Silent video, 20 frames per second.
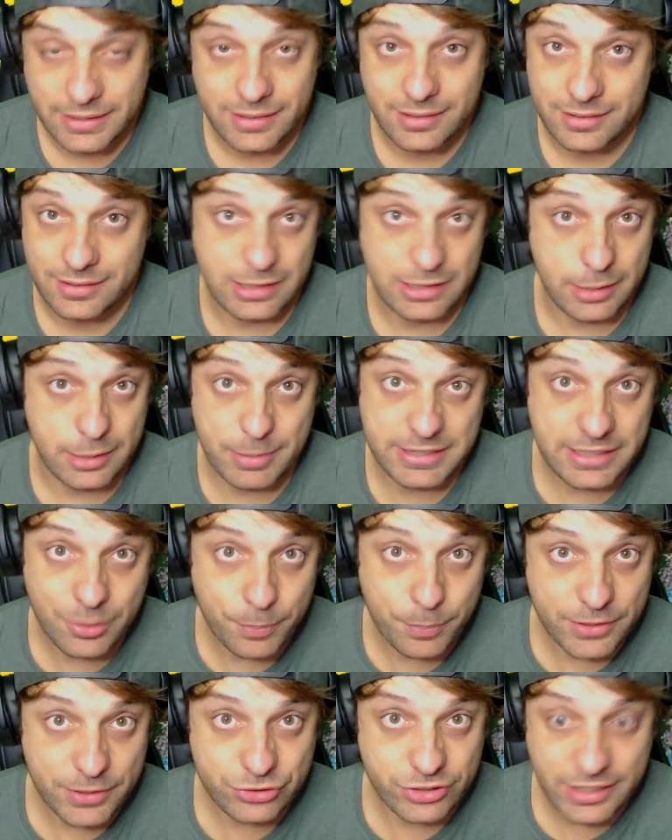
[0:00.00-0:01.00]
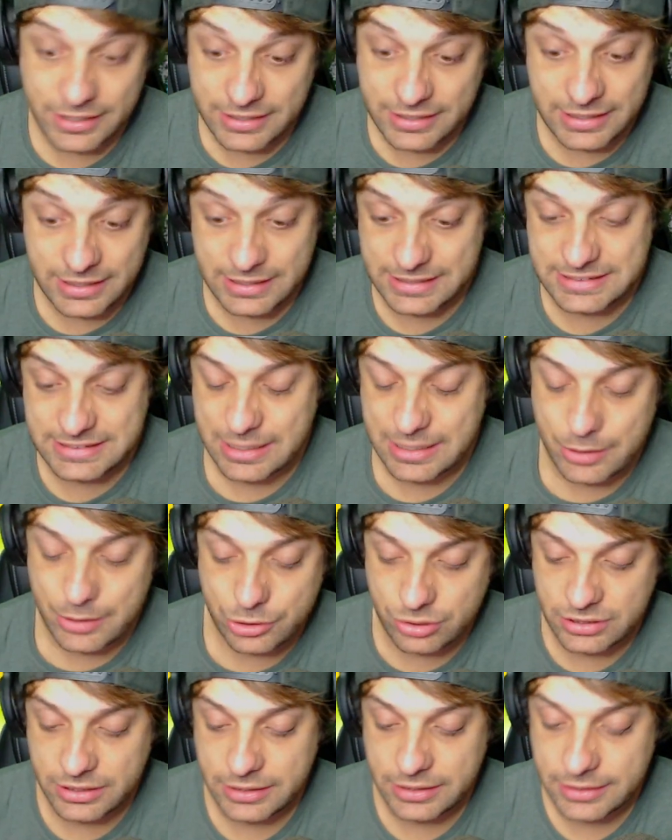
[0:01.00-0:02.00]
Te rematan a un personaje y se acaba la
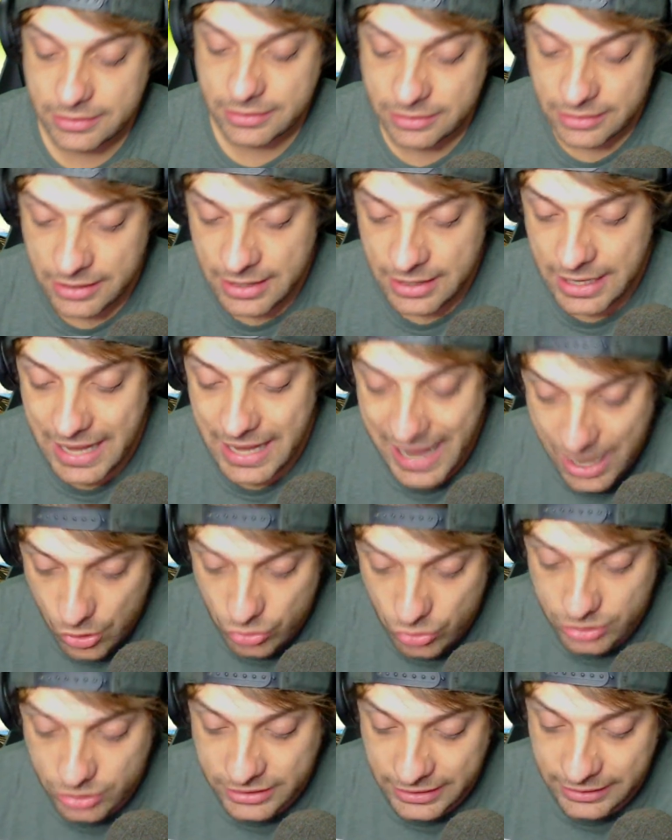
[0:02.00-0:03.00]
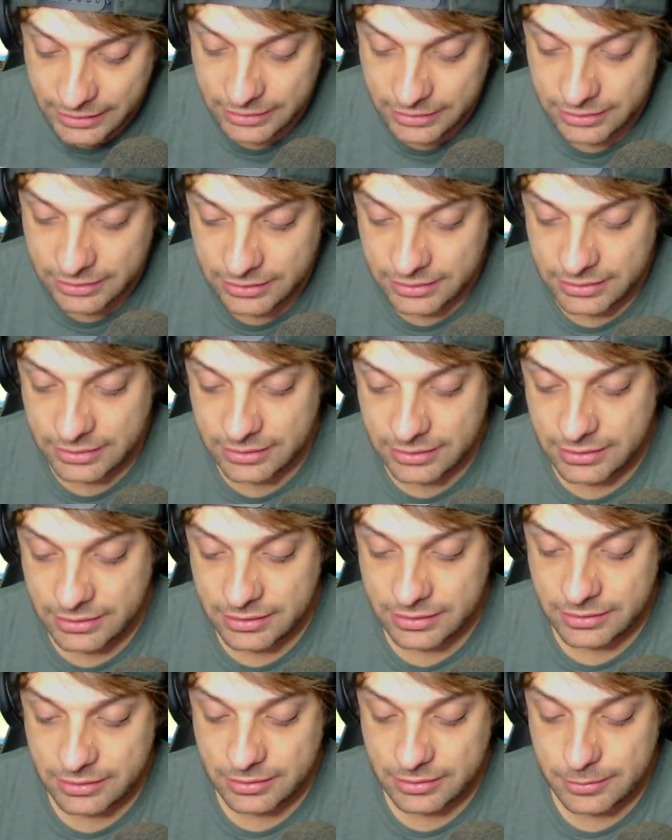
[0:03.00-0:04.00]
tontería. Aunque,
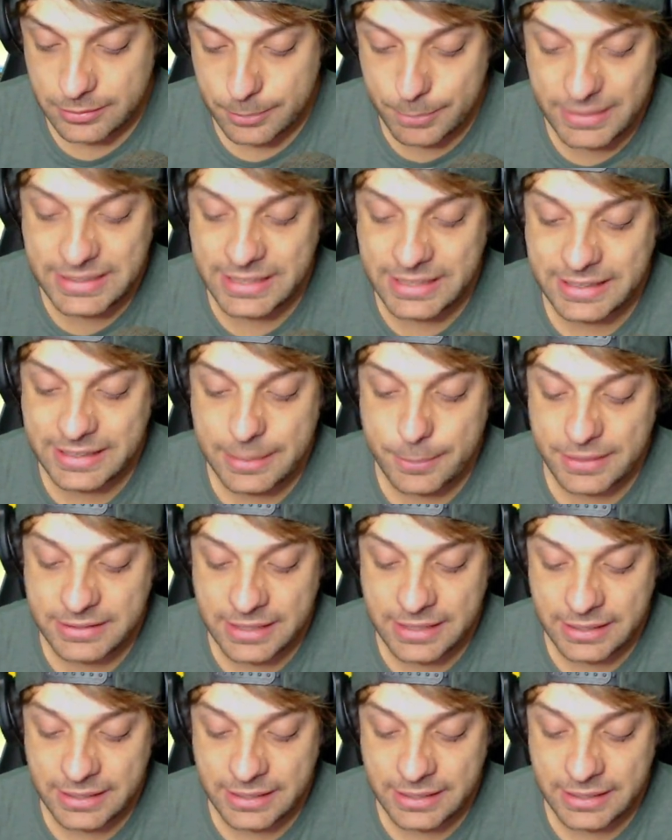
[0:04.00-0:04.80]
meta quien meta,